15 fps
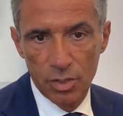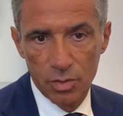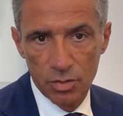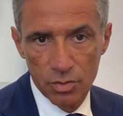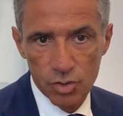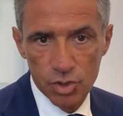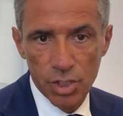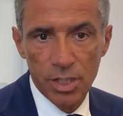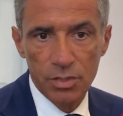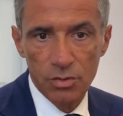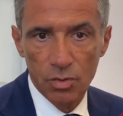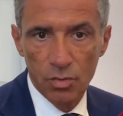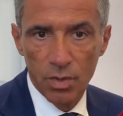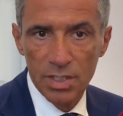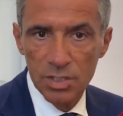e
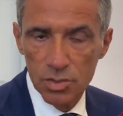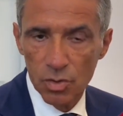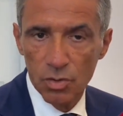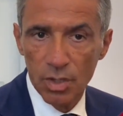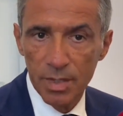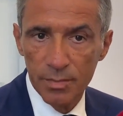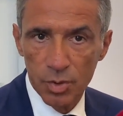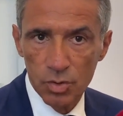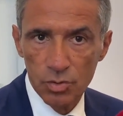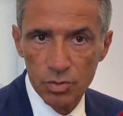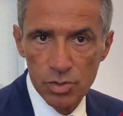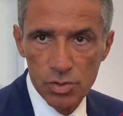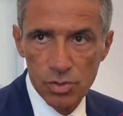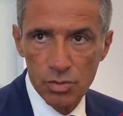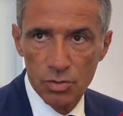conoscendo quali sono sono le
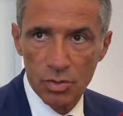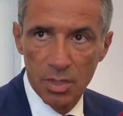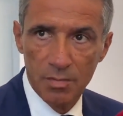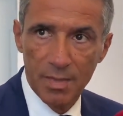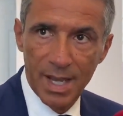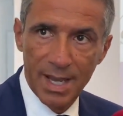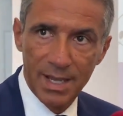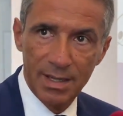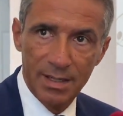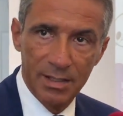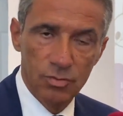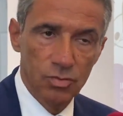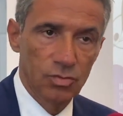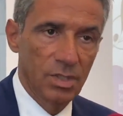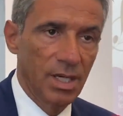produzioni, ma
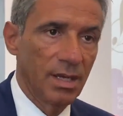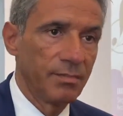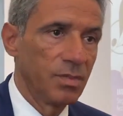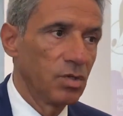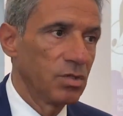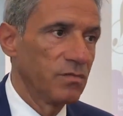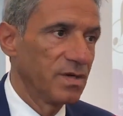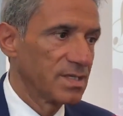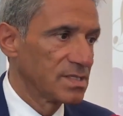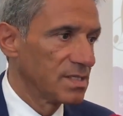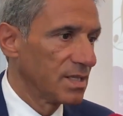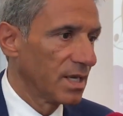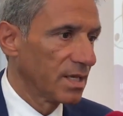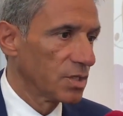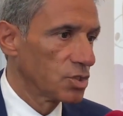anche tutta la
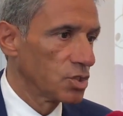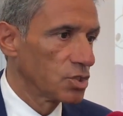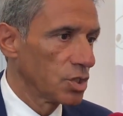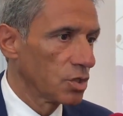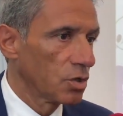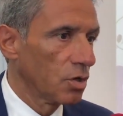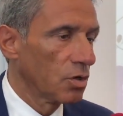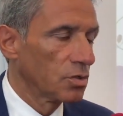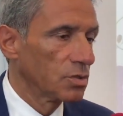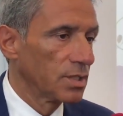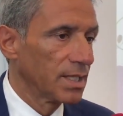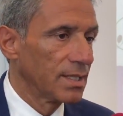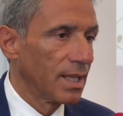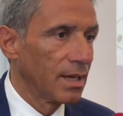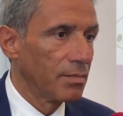biodiversità che ci
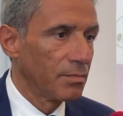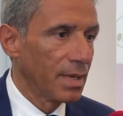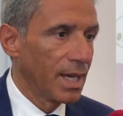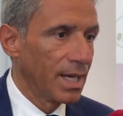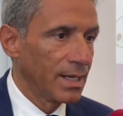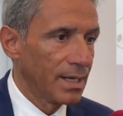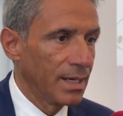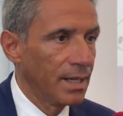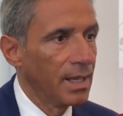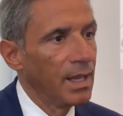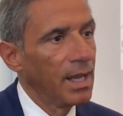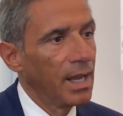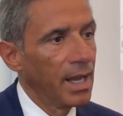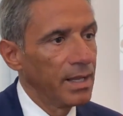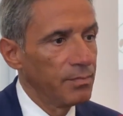circonda, dal mare
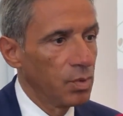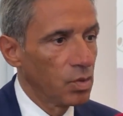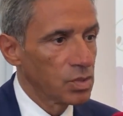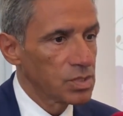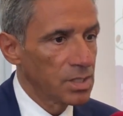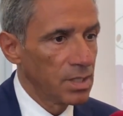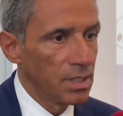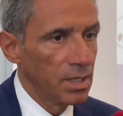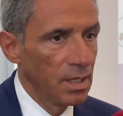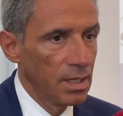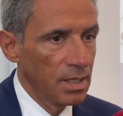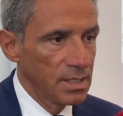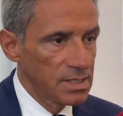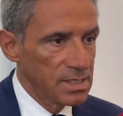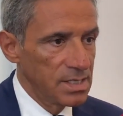ai boschi,
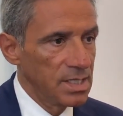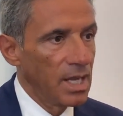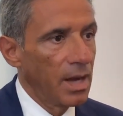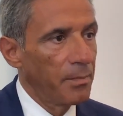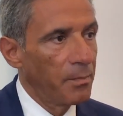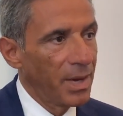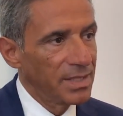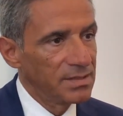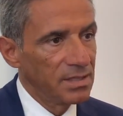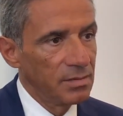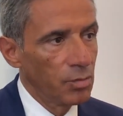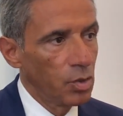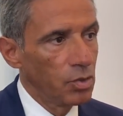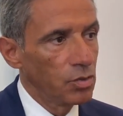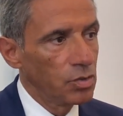sia
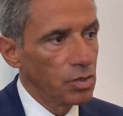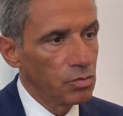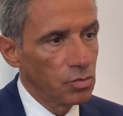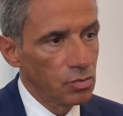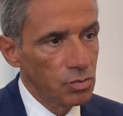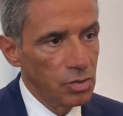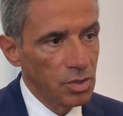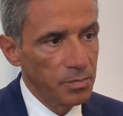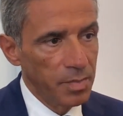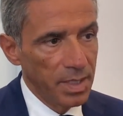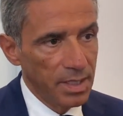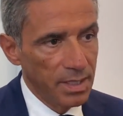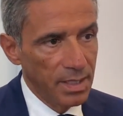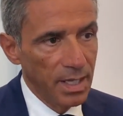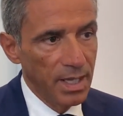patrimonio di tutti
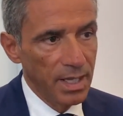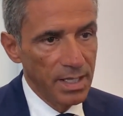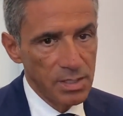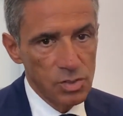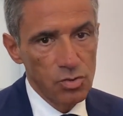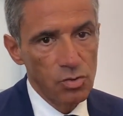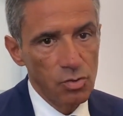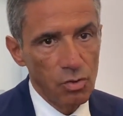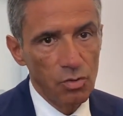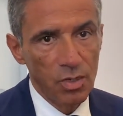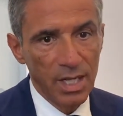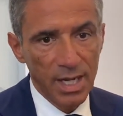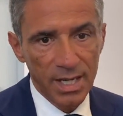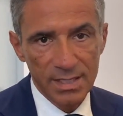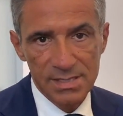perché è solo
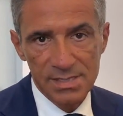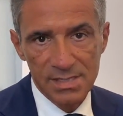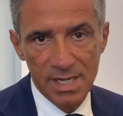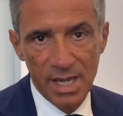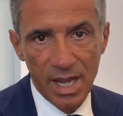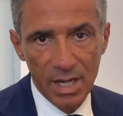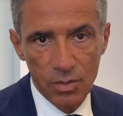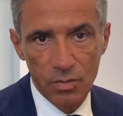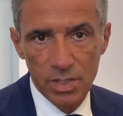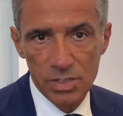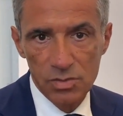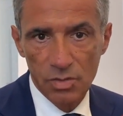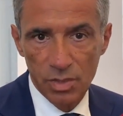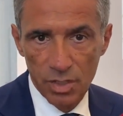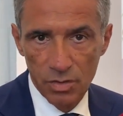grazie a
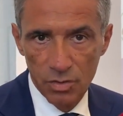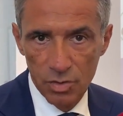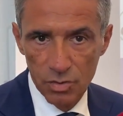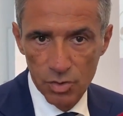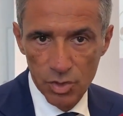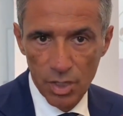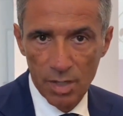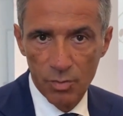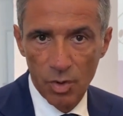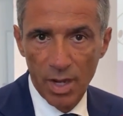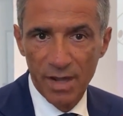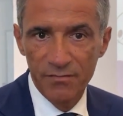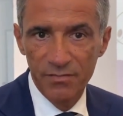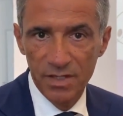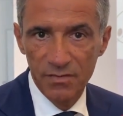questo che noi riusciamo
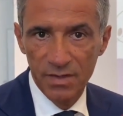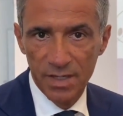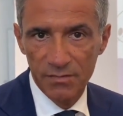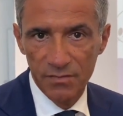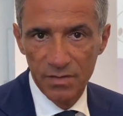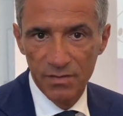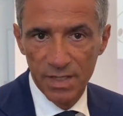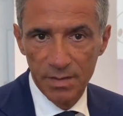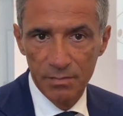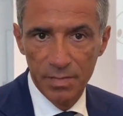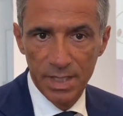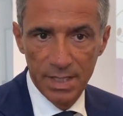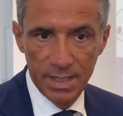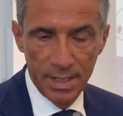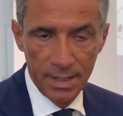a vivere, vivere
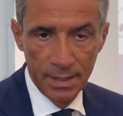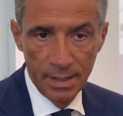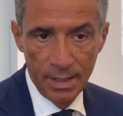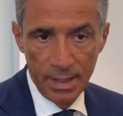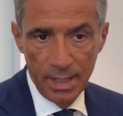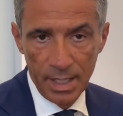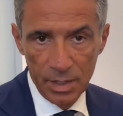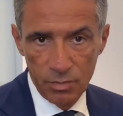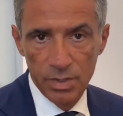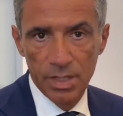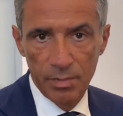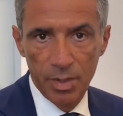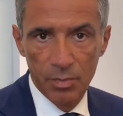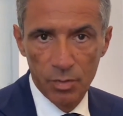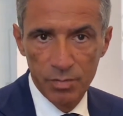bene e quindi
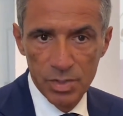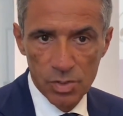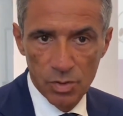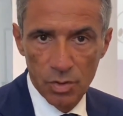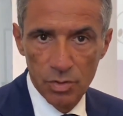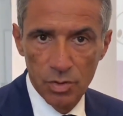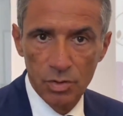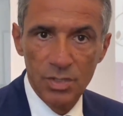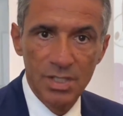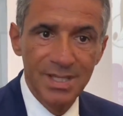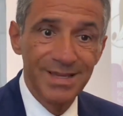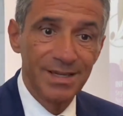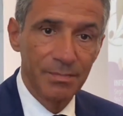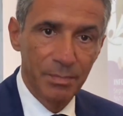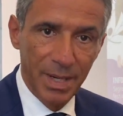abbiamo bisogno
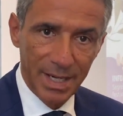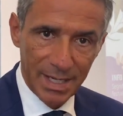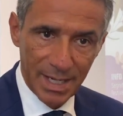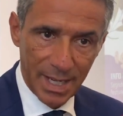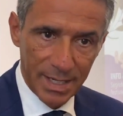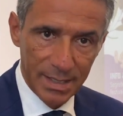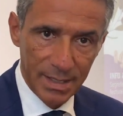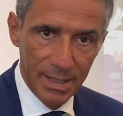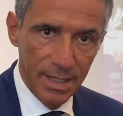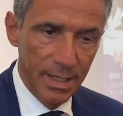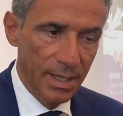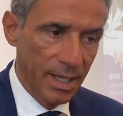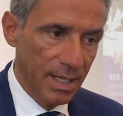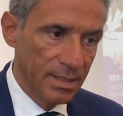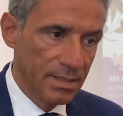di
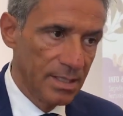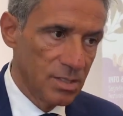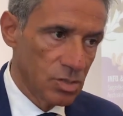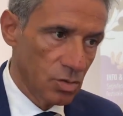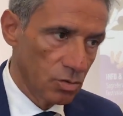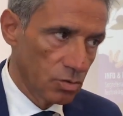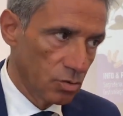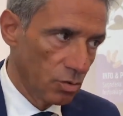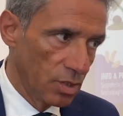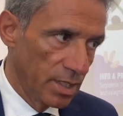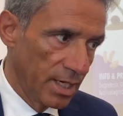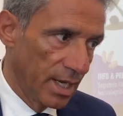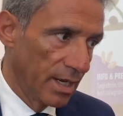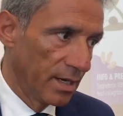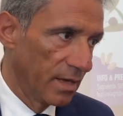parlarne e di
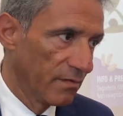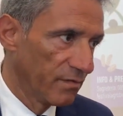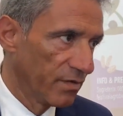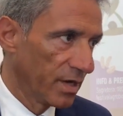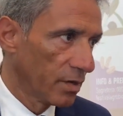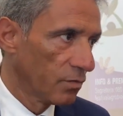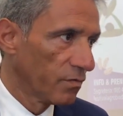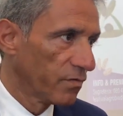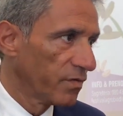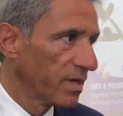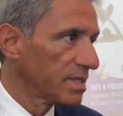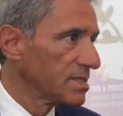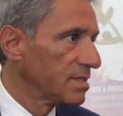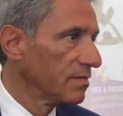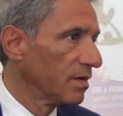sottolineare. Fare un
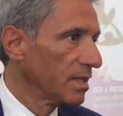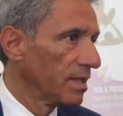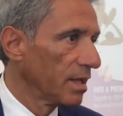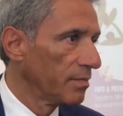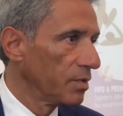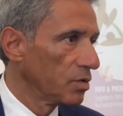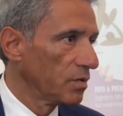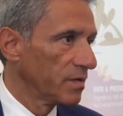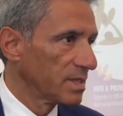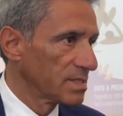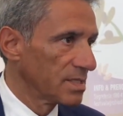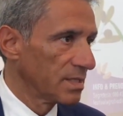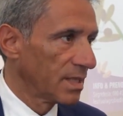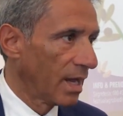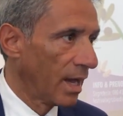festival della
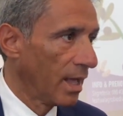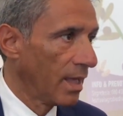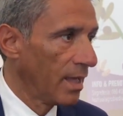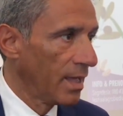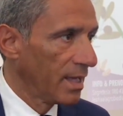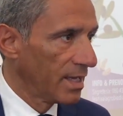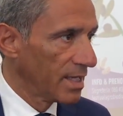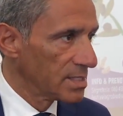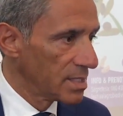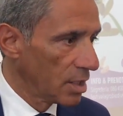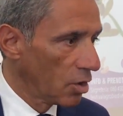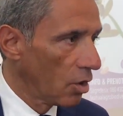biodiversità che si